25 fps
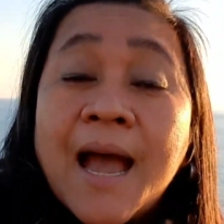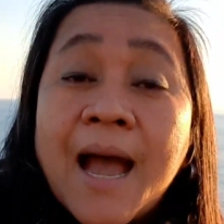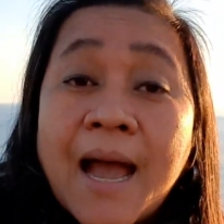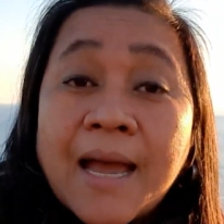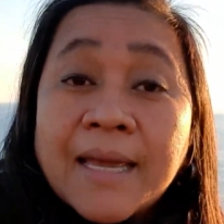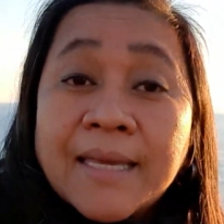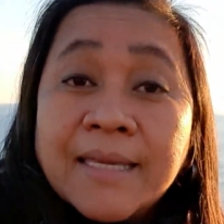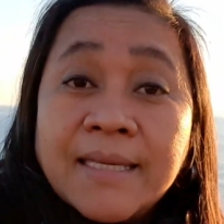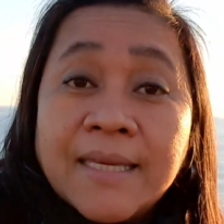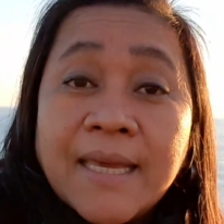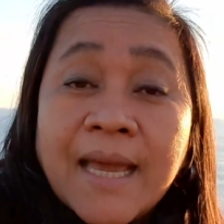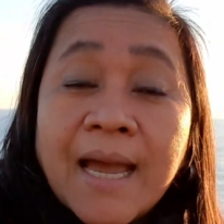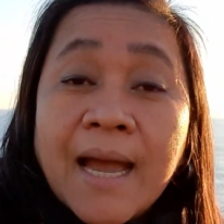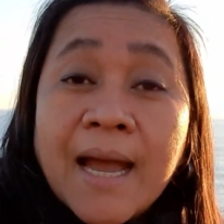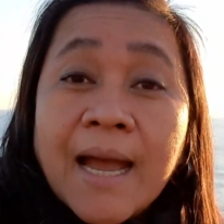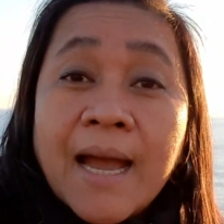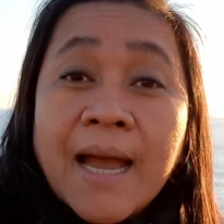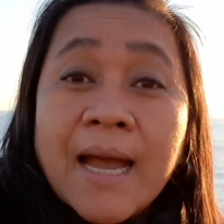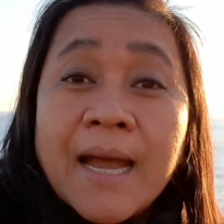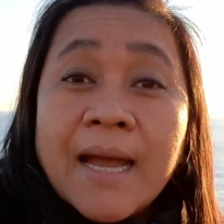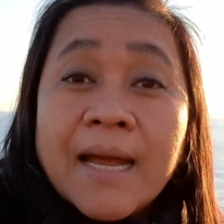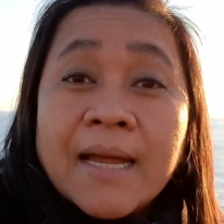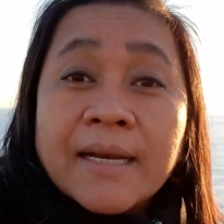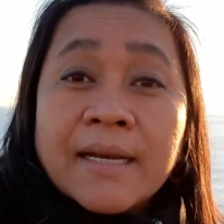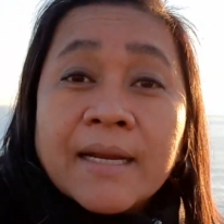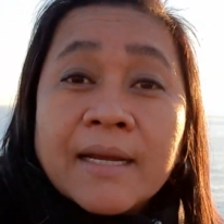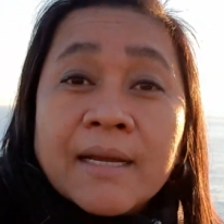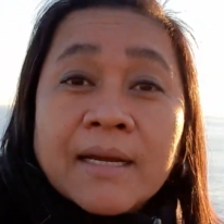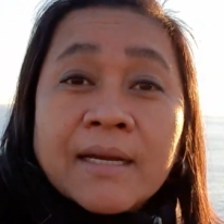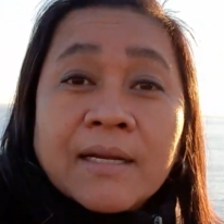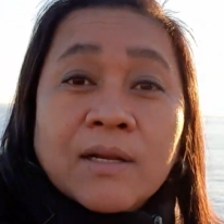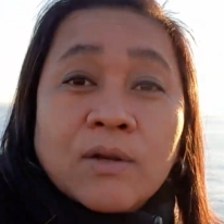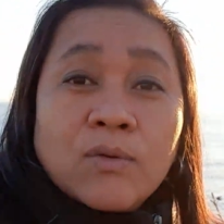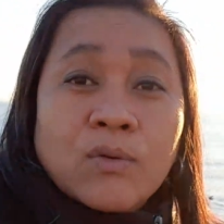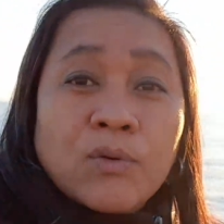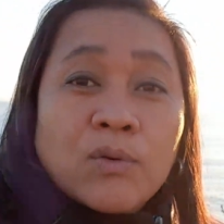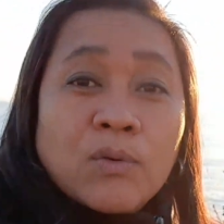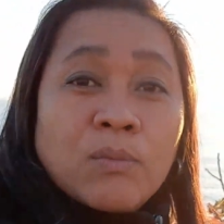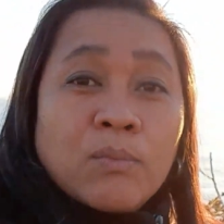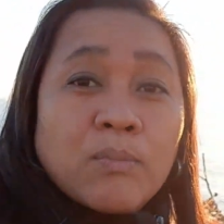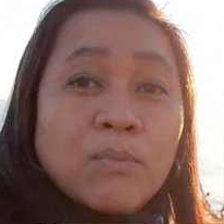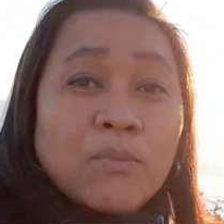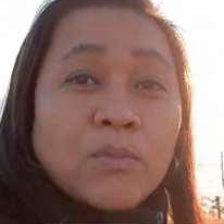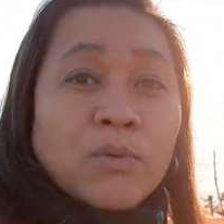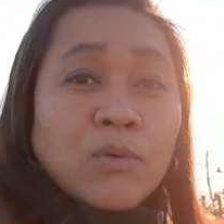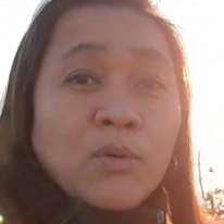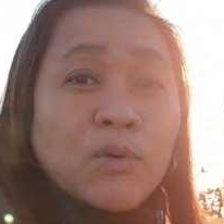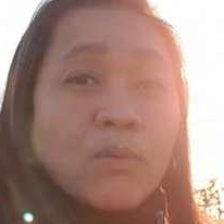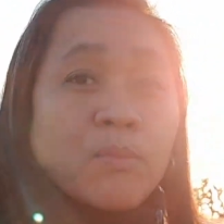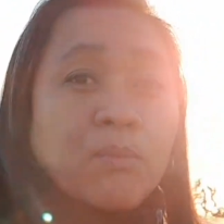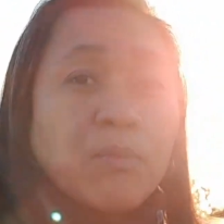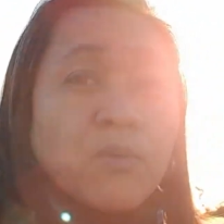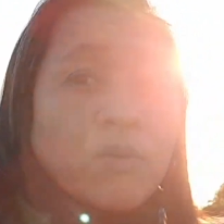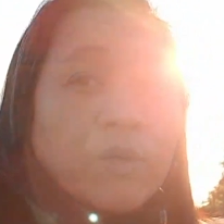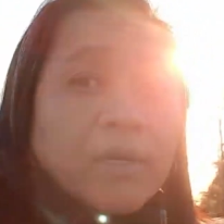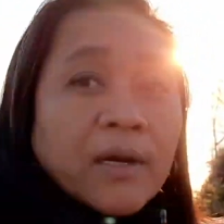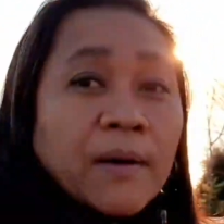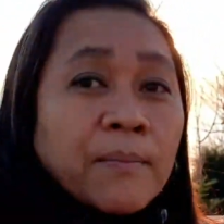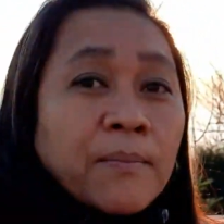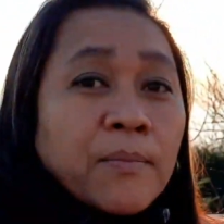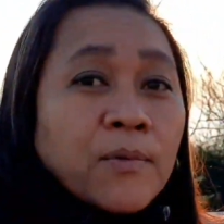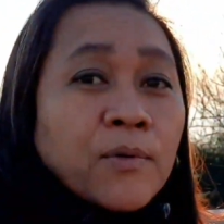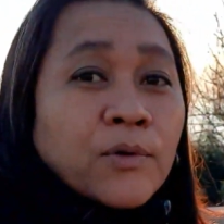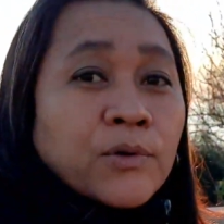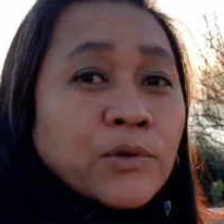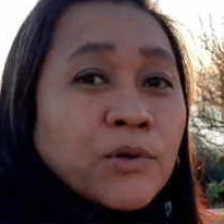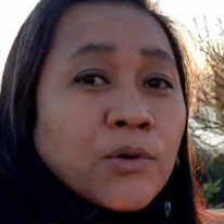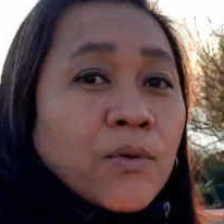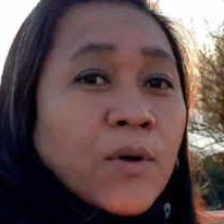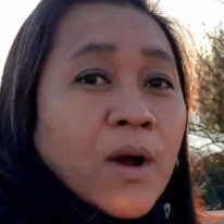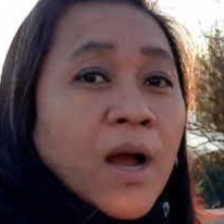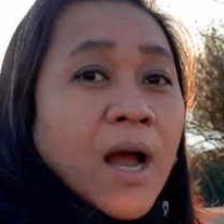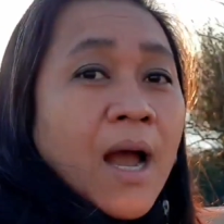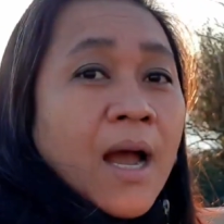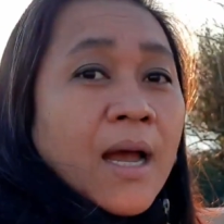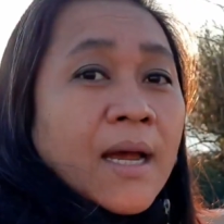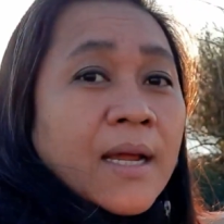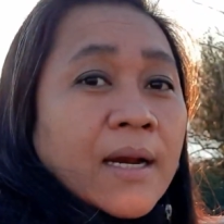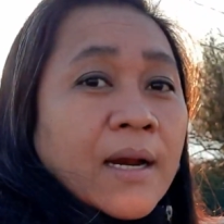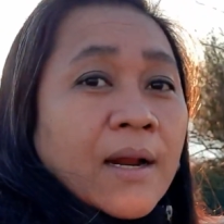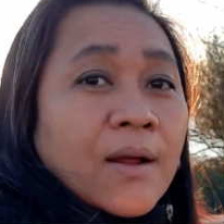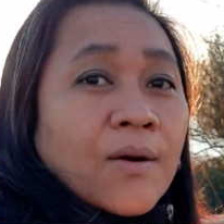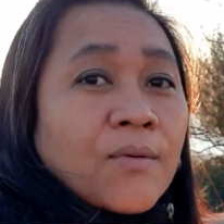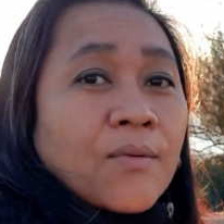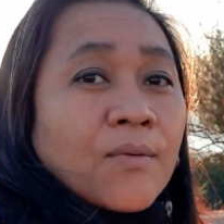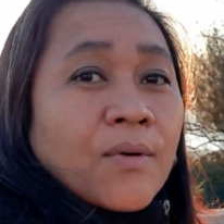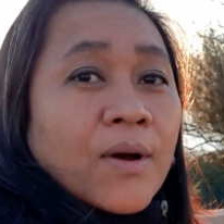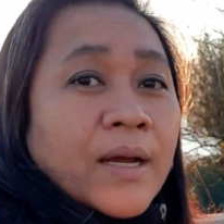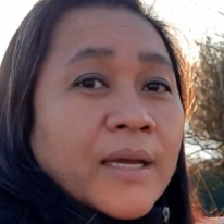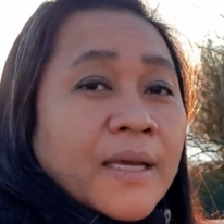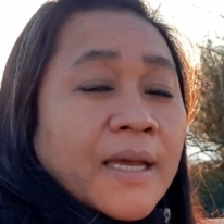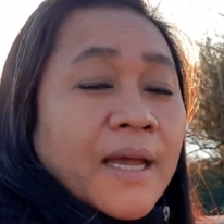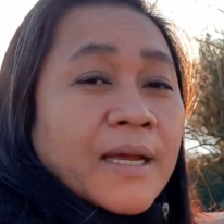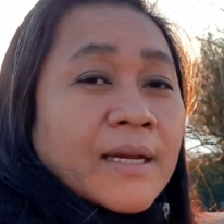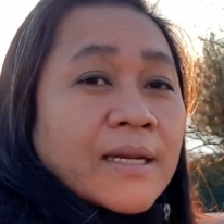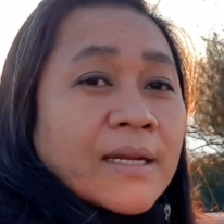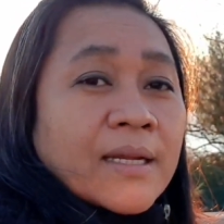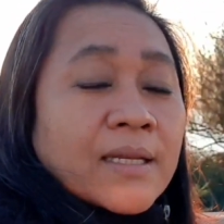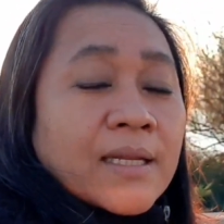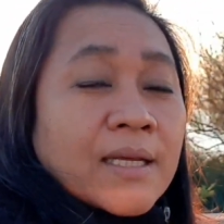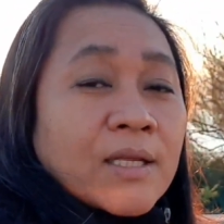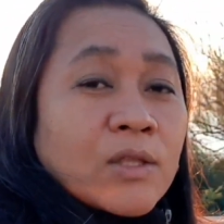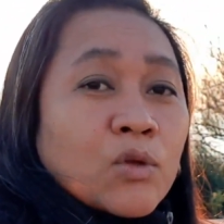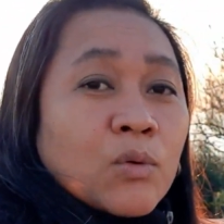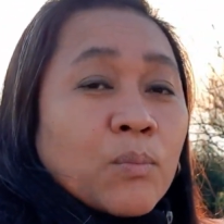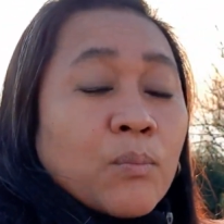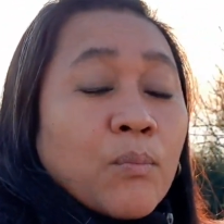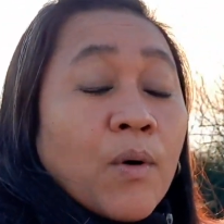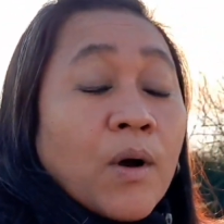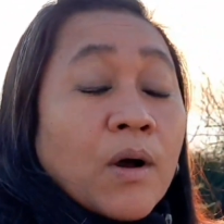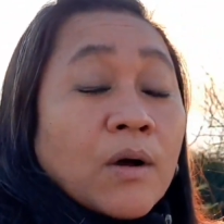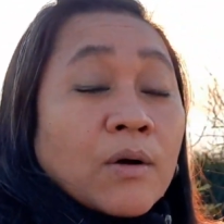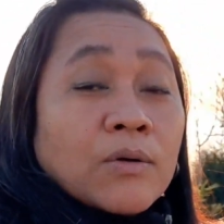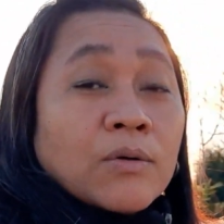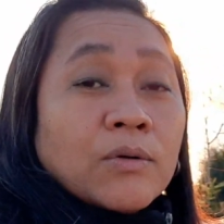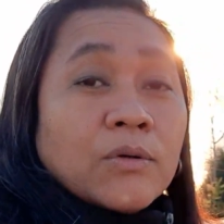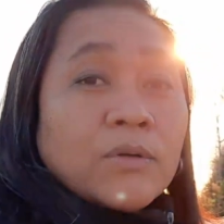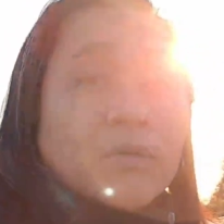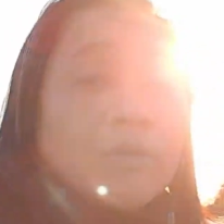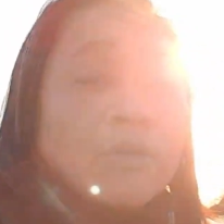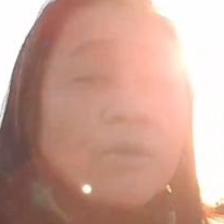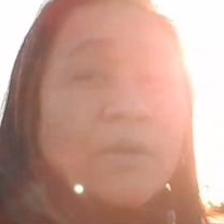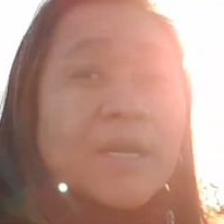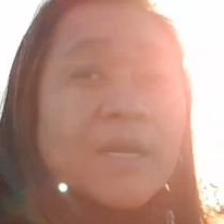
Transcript: Ayan, lulubog na po yung araw kaya nandito po ako